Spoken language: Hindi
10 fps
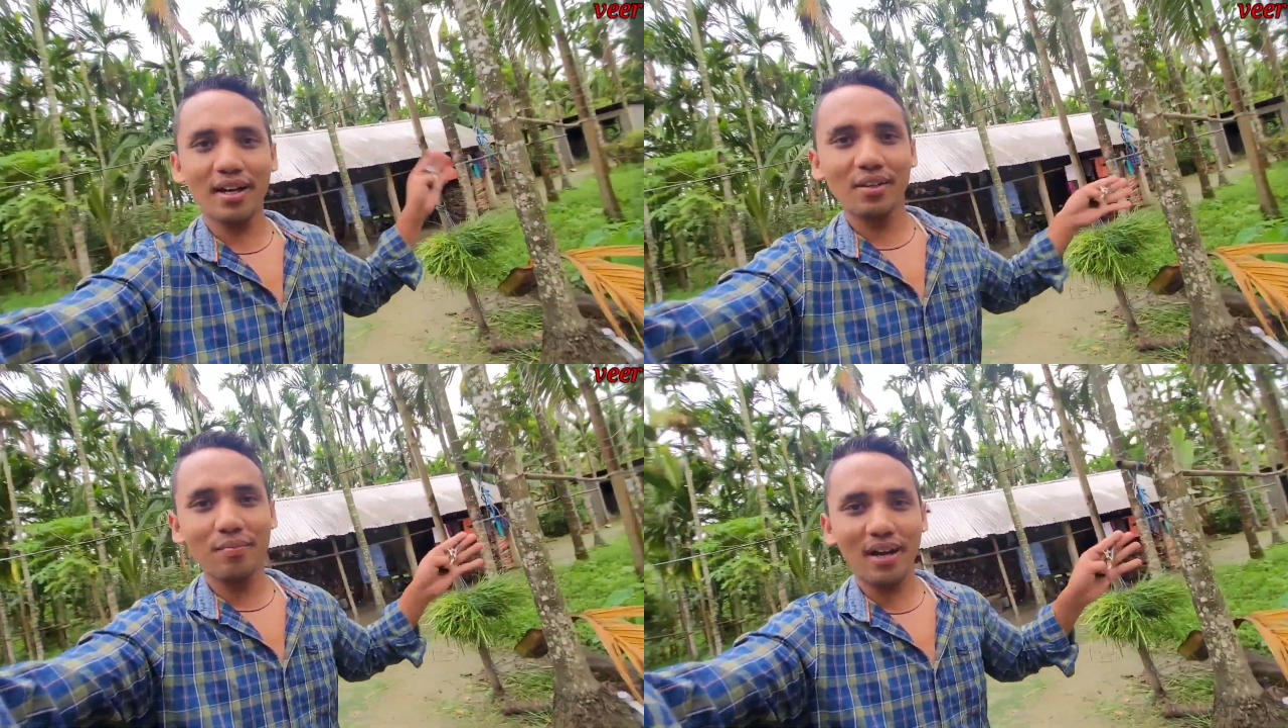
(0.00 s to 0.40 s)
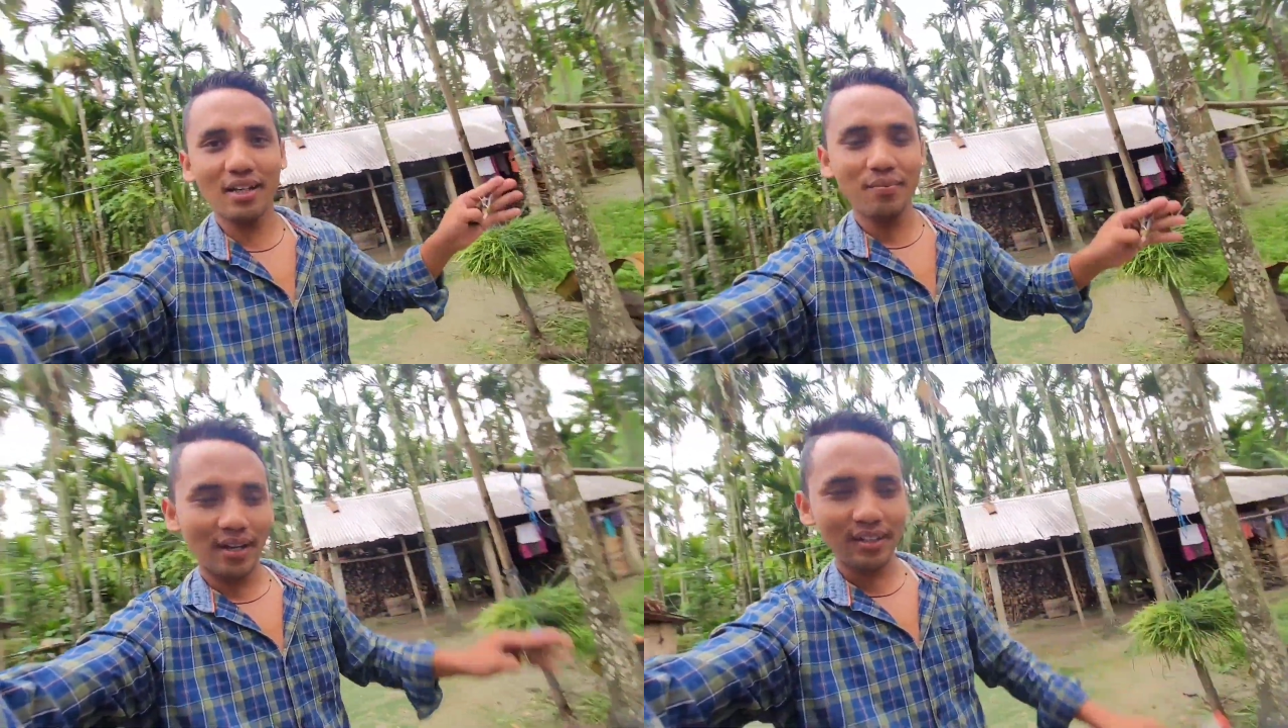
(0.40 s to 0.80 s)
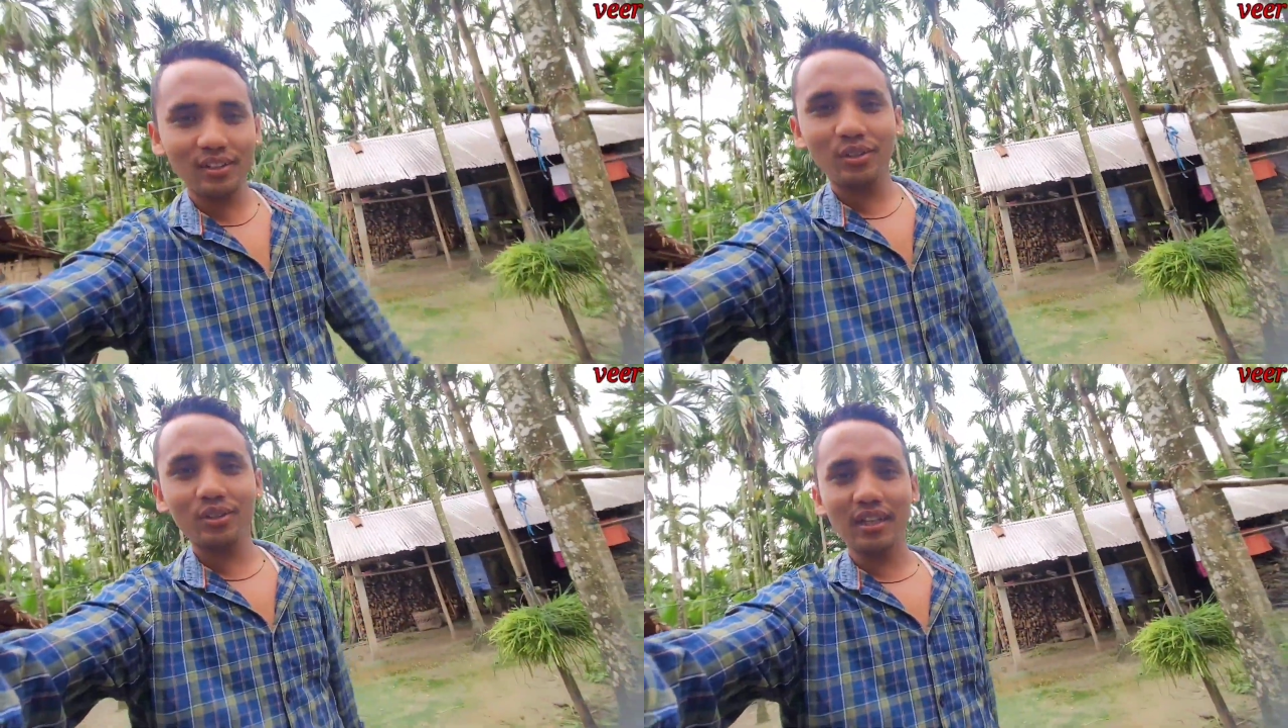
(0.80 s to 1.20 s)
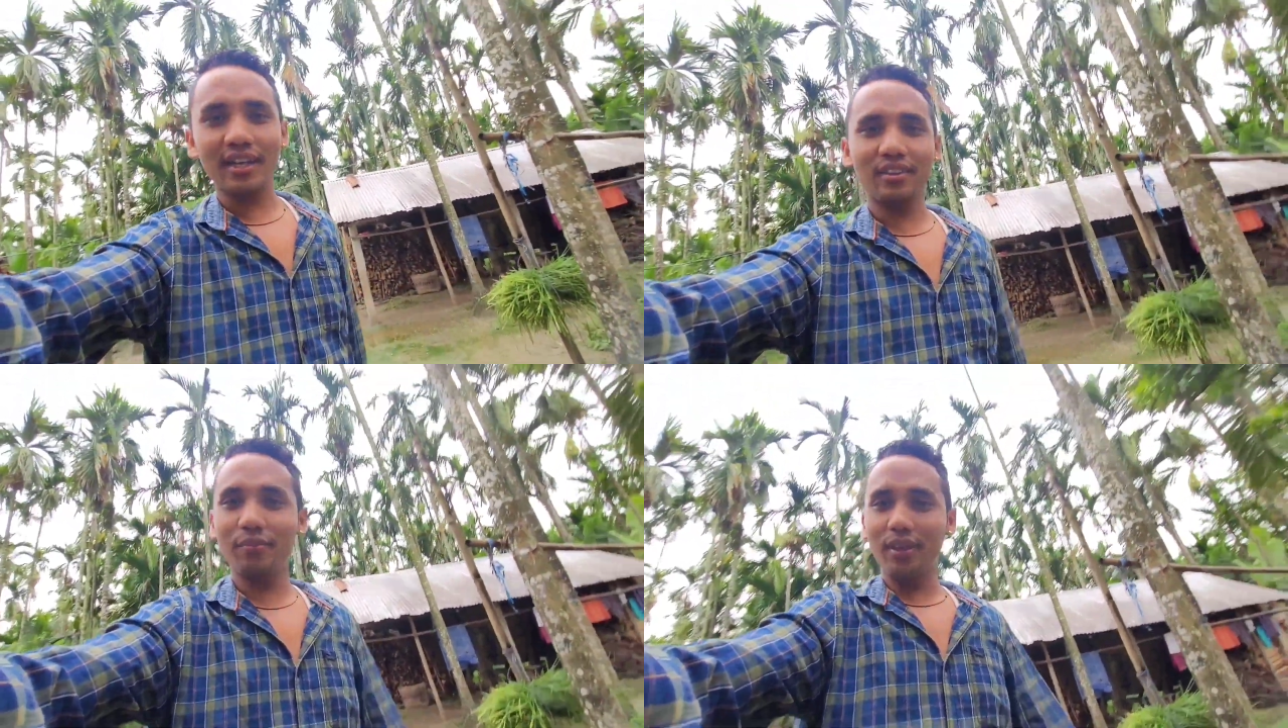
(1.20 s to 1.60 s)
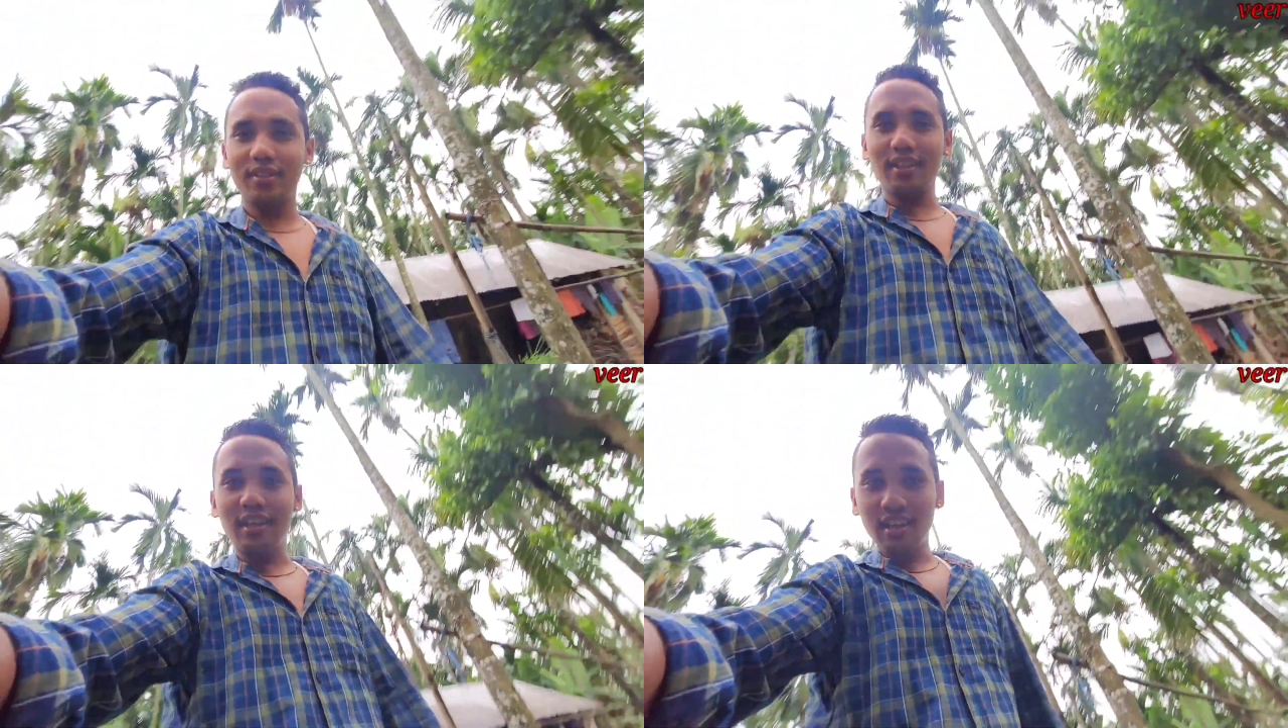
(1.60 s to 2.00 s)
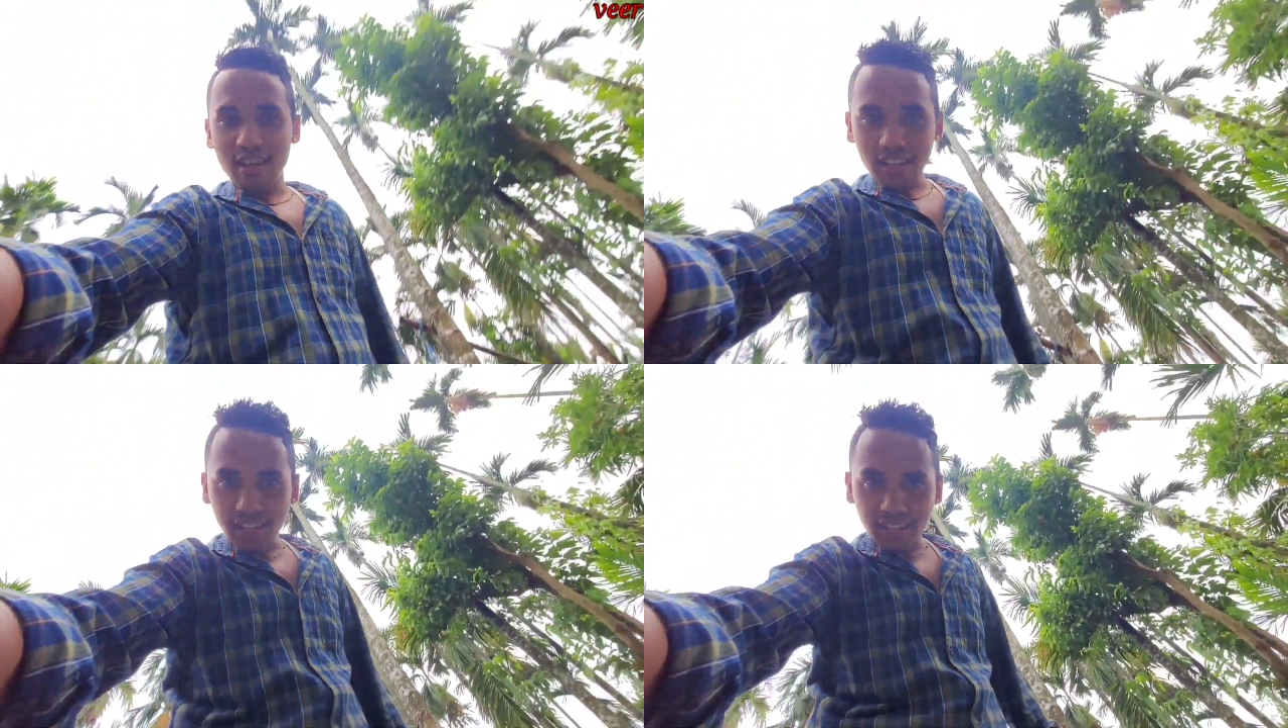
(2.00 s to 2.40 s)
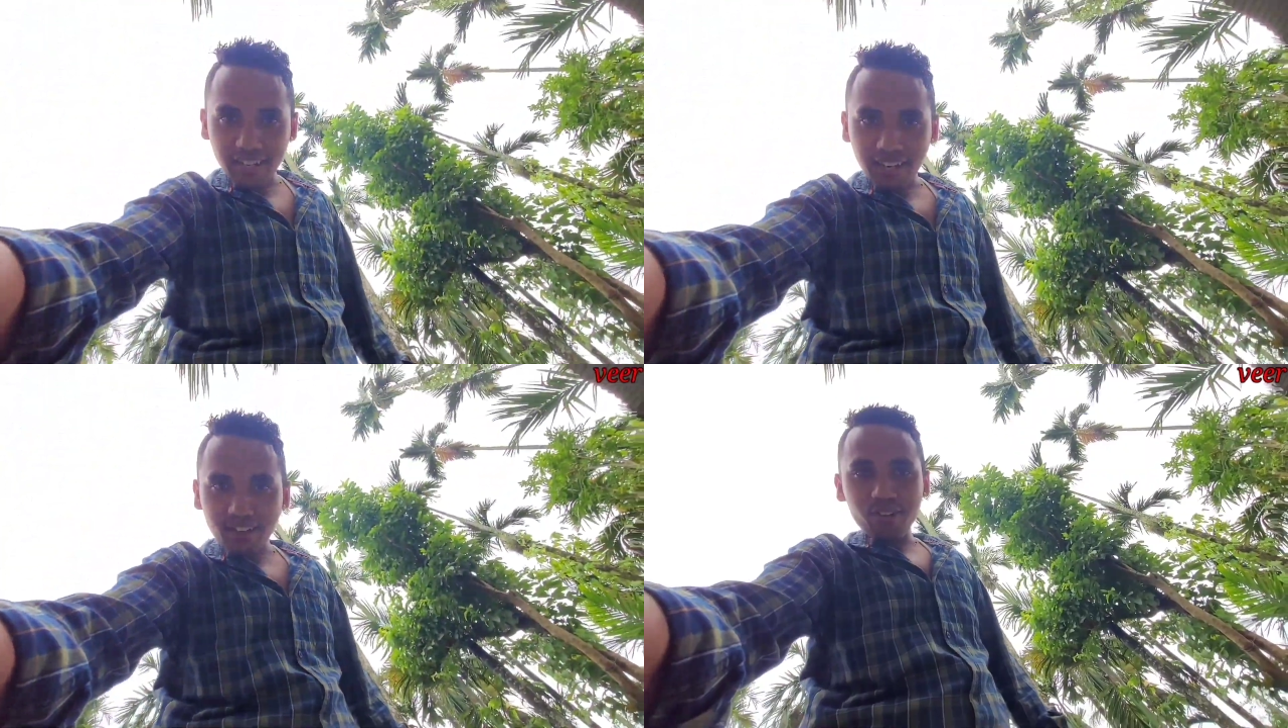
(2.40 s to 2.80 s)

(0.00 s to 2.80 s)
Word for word: पानी पानी पानी तो शायद फिर से गिरेगा